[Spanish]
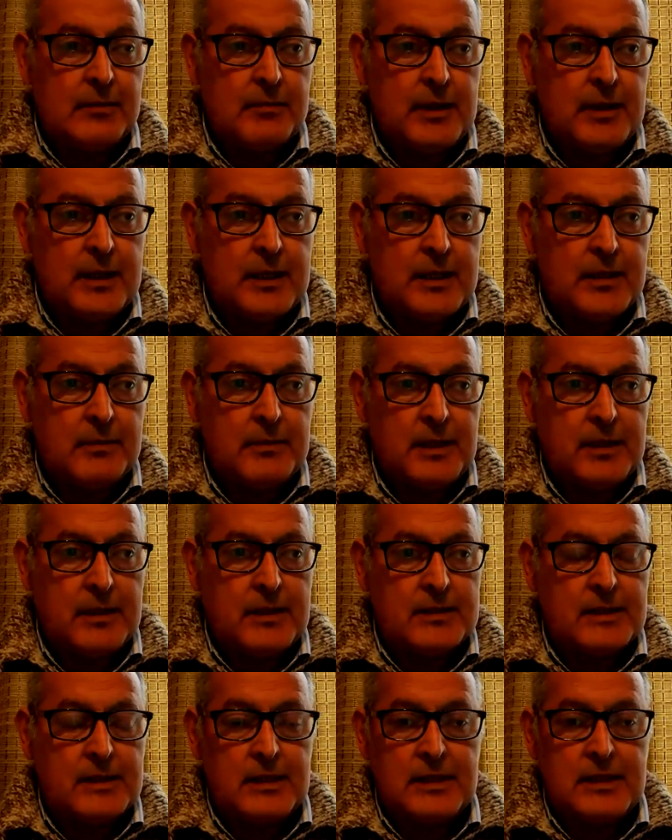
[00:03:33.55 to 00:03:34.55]
Padre,
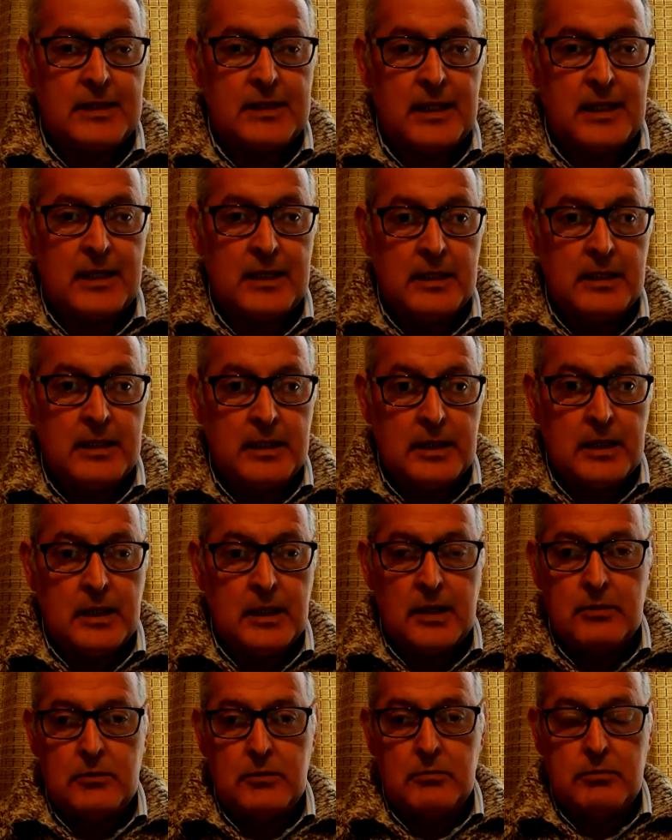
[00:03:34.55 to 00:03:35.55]
Madre Celestial,
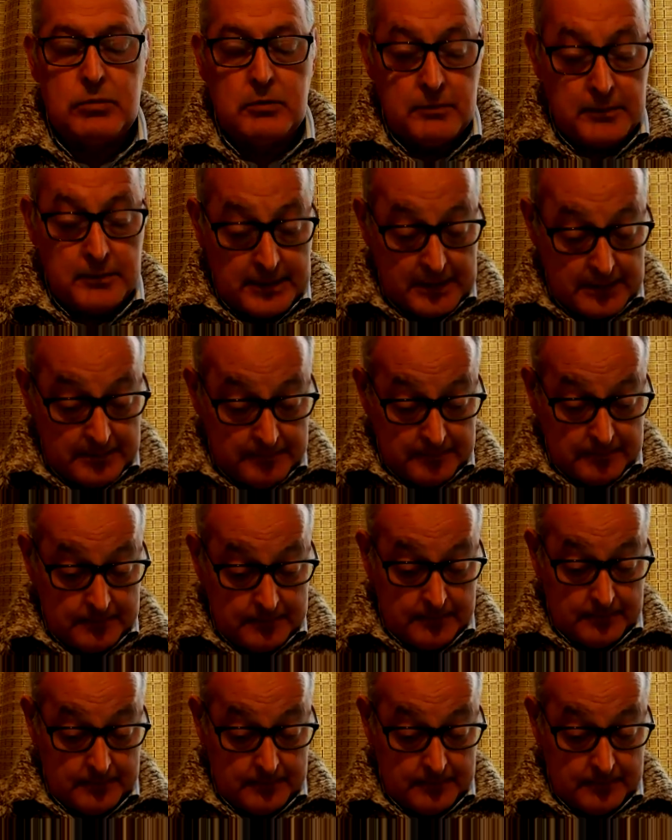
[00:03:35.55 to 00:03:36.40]
Hanun